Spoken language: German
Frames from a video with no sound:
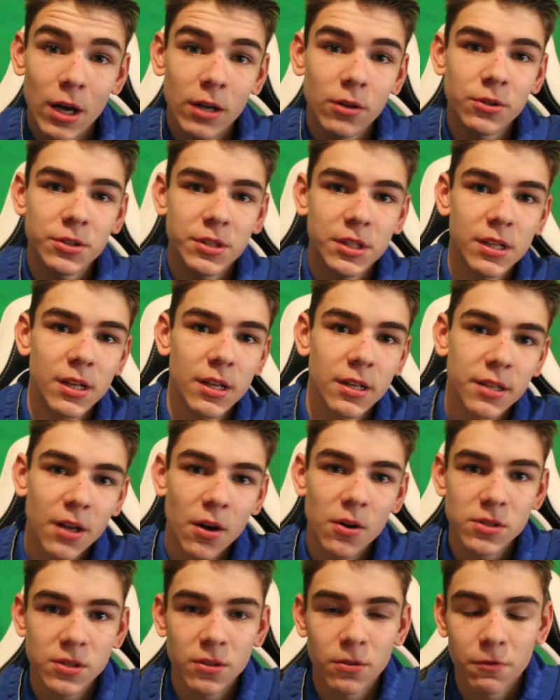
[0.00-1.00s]
Hallöchen hier
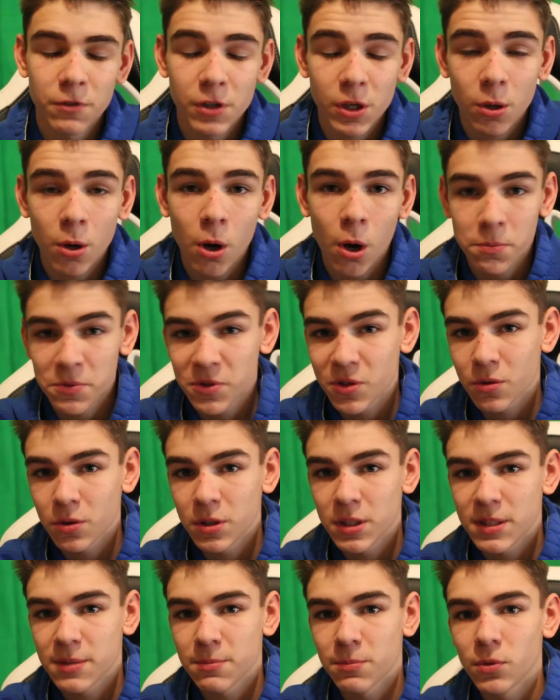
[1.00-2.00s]
draußen und willkommen zu
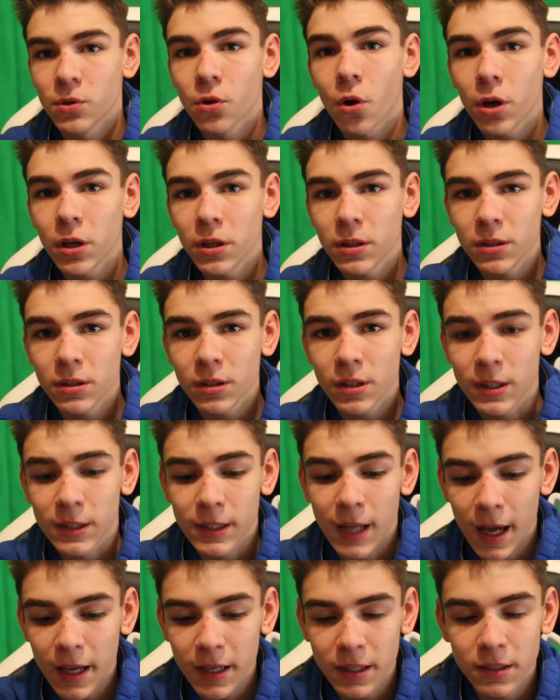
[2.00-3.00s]
diesem neuen
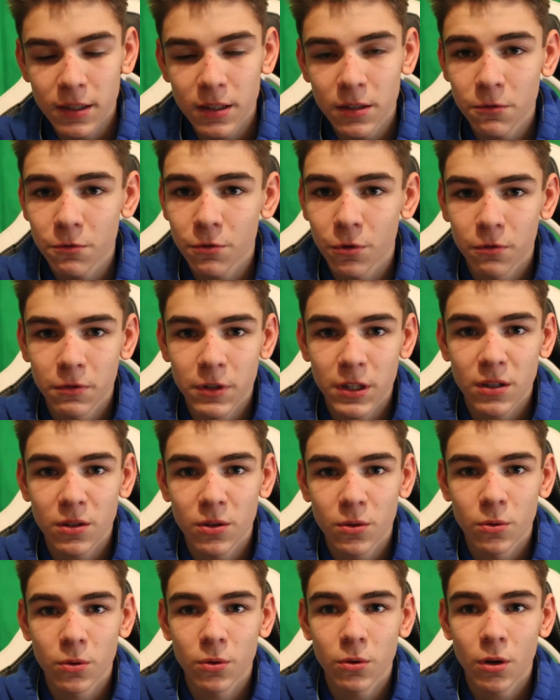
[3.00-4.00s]
kleinen
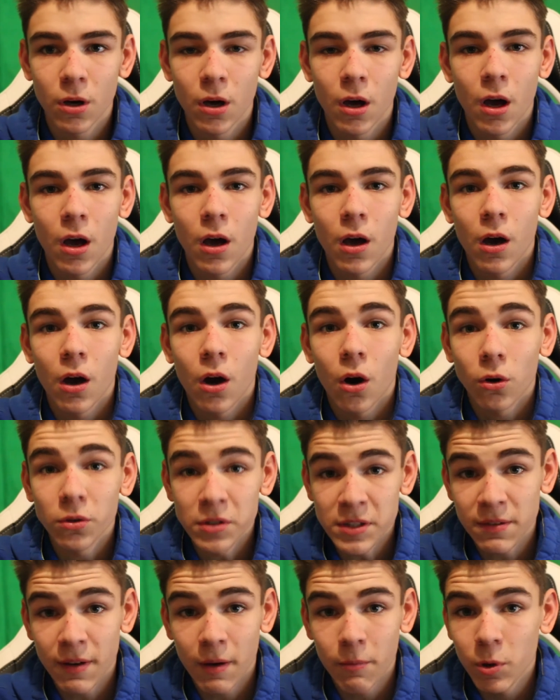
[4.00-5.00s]
Infovideo.
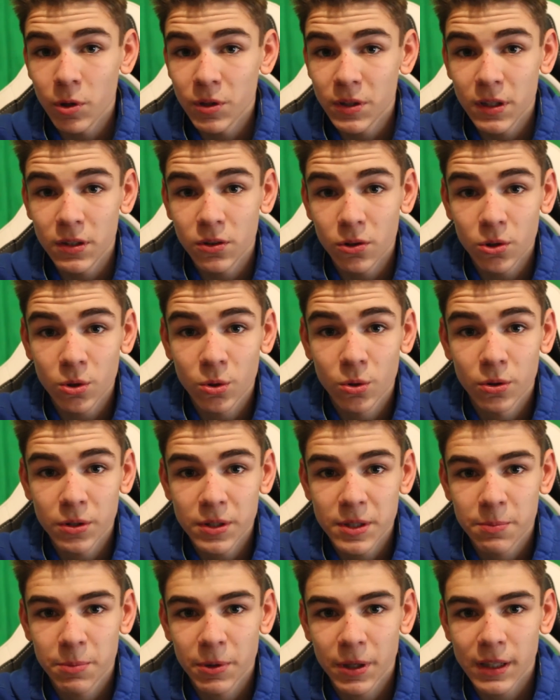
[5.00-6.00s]
Und zwar möchte ich euch
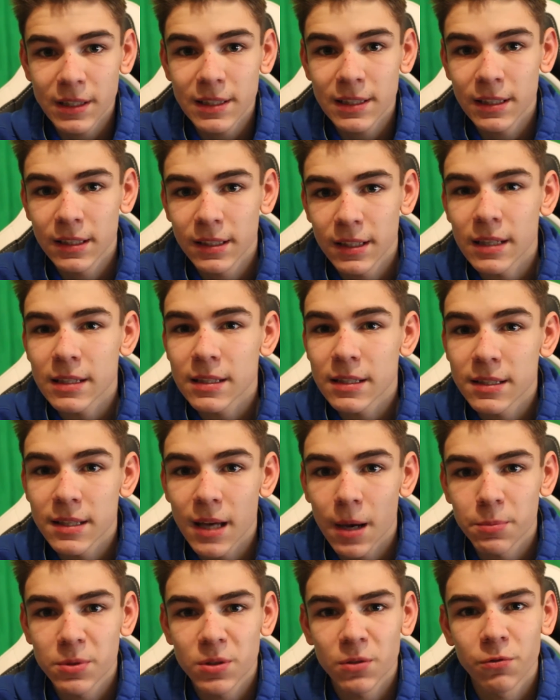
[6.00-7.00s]
kurz berichten, dass es
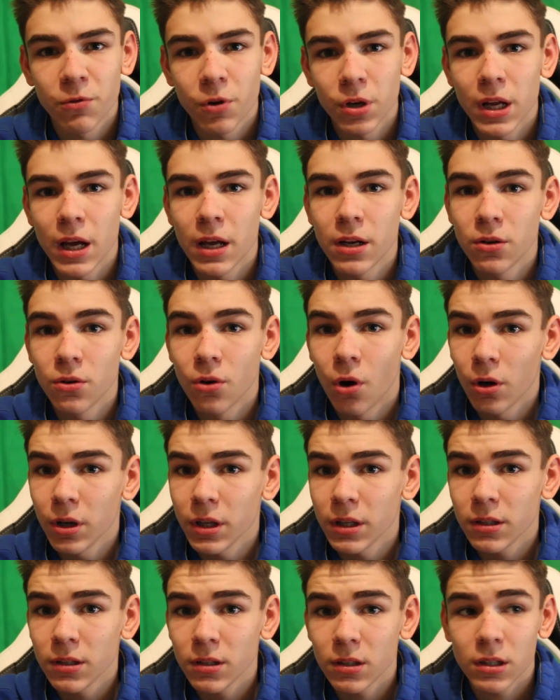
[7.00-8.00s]
ab sofort einen
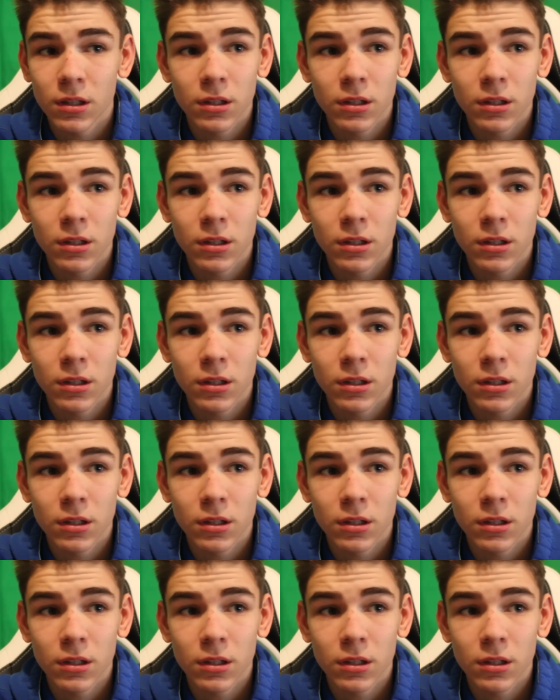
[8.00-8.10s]
neuen